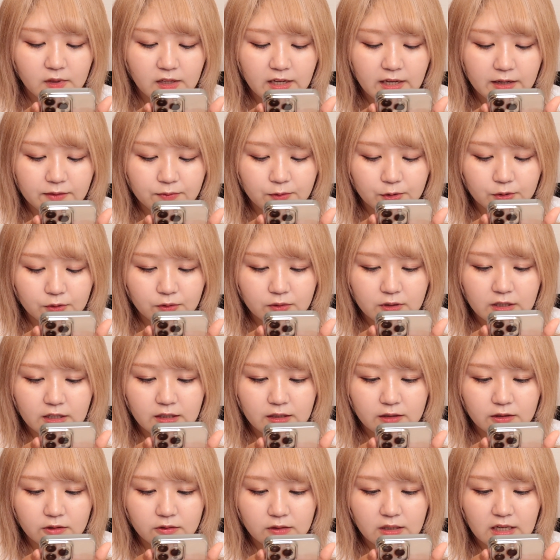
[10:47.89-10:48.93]
で
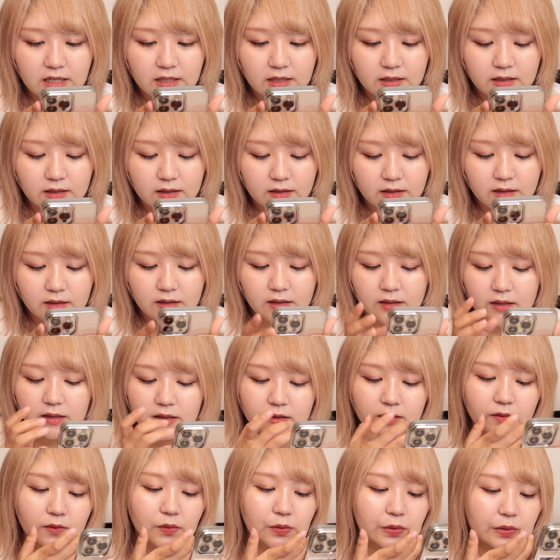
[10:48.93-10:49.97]
フォトカードが
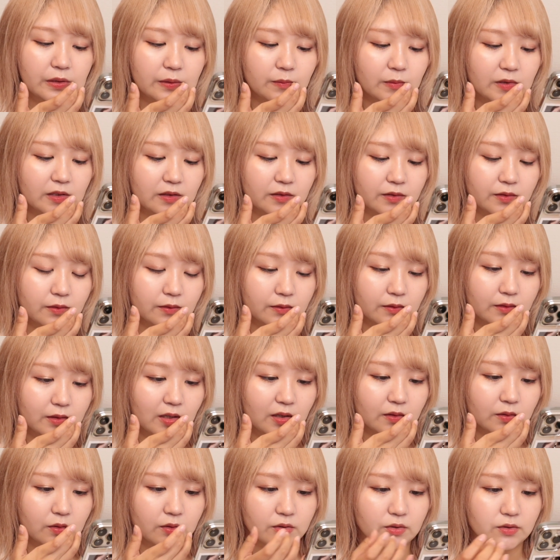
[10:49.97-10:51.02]
今
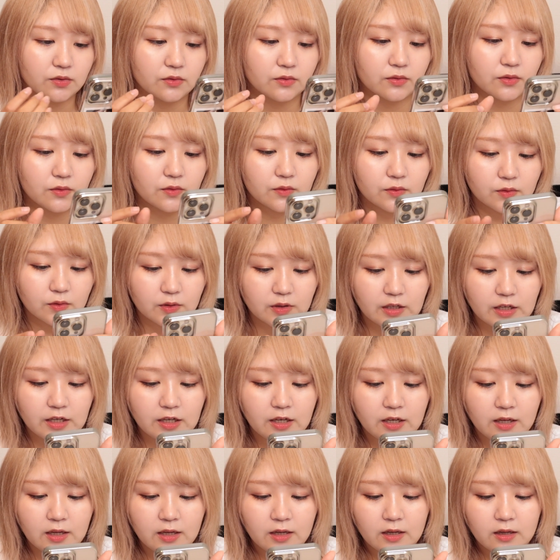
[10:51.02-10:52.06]
ソールドアウト中ということで、
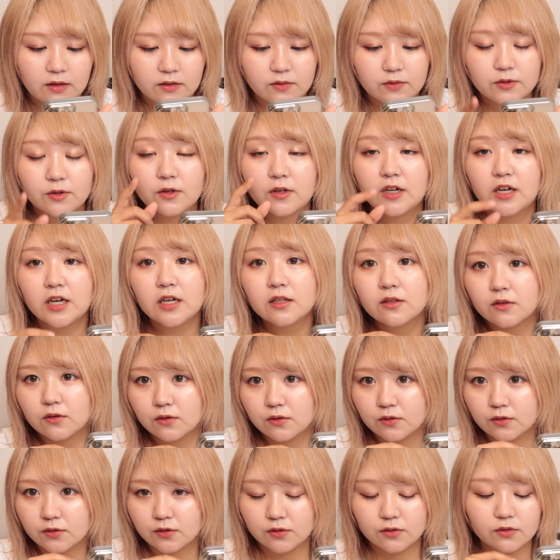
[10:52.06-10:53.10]

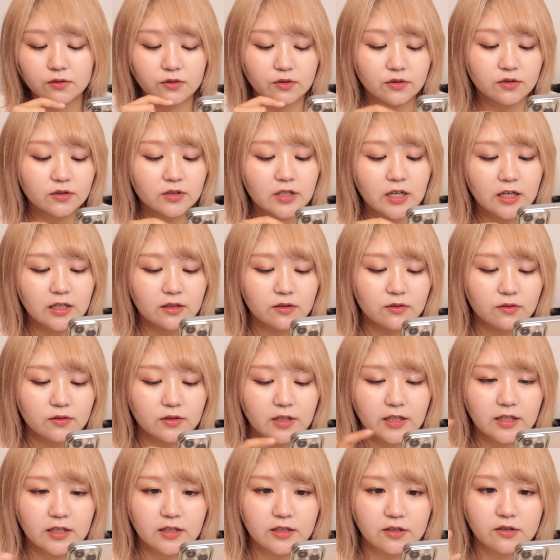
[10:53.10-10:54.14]
フォトカードの入
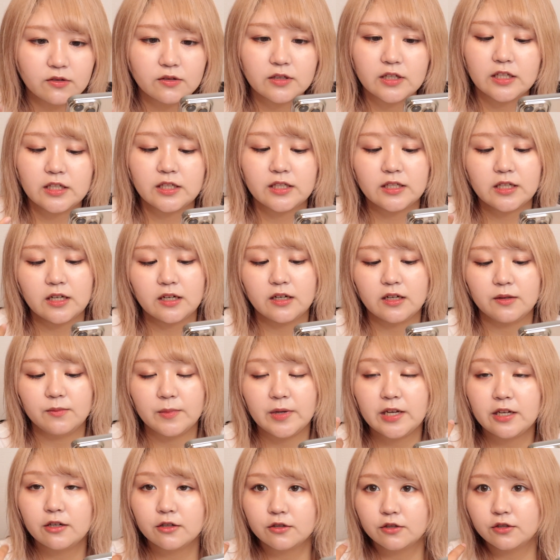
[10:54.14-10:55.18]
荷したら
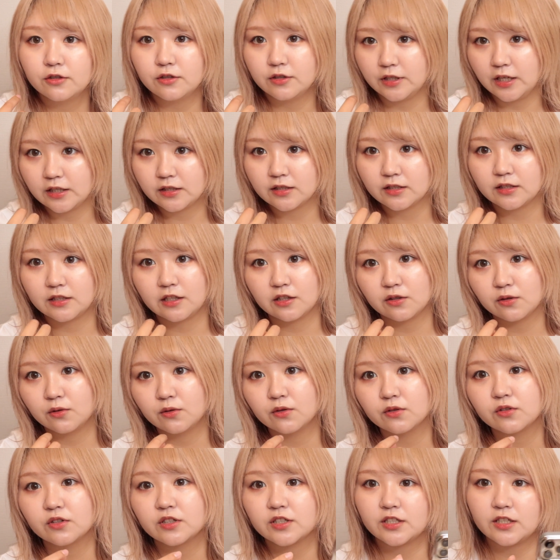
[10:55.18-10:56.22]
メール来るやつに
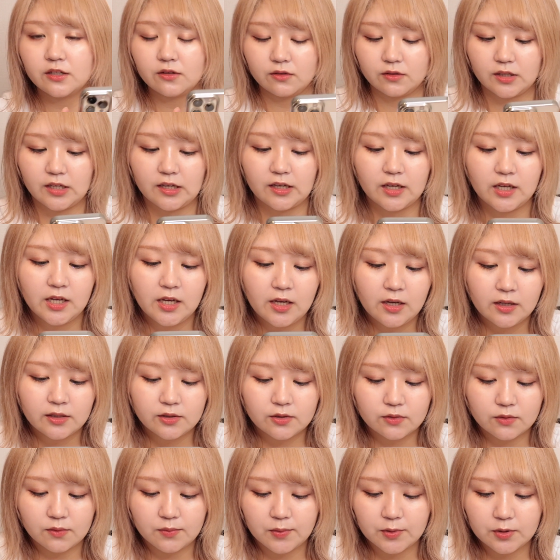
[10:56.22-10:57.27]
登録したので、
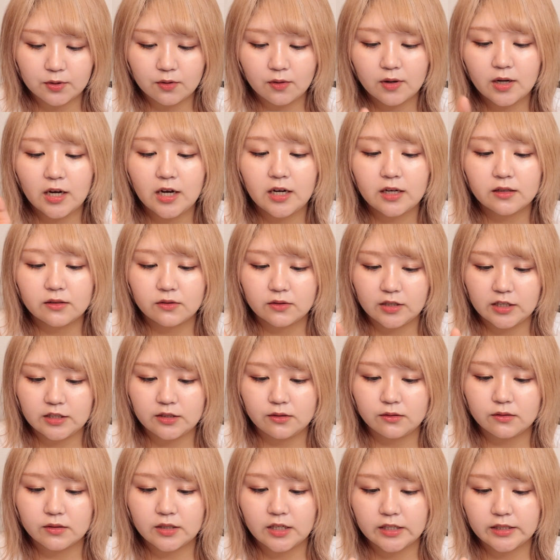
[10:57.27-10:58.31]
ちょっとフォトカードが
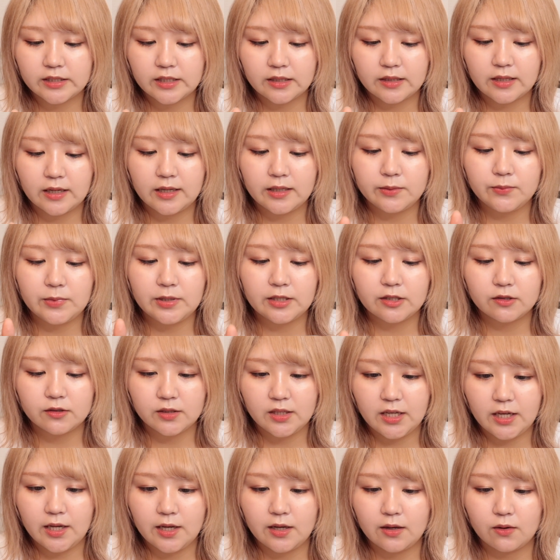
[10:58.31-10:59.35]
入荷した
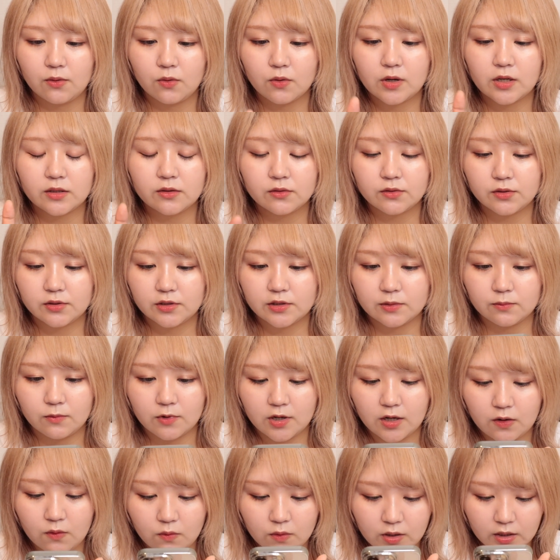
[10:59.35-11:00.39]
タイミングで他のグッズも
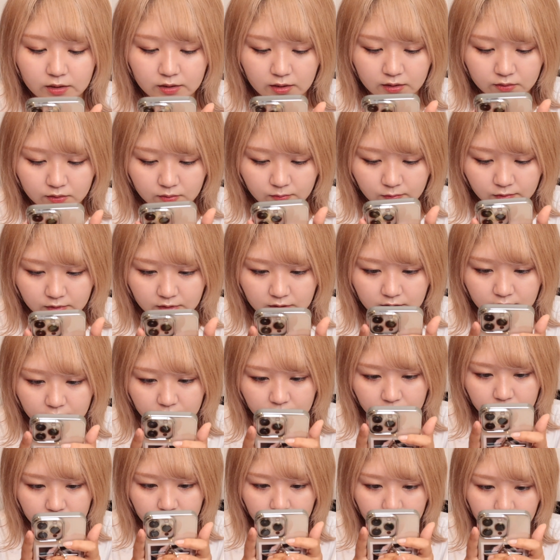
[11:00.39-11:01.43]
買おうかなと思ってる
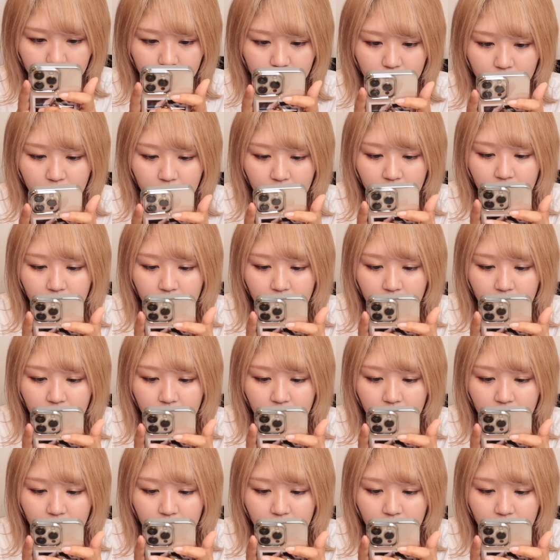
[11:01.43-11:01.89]
んですけど、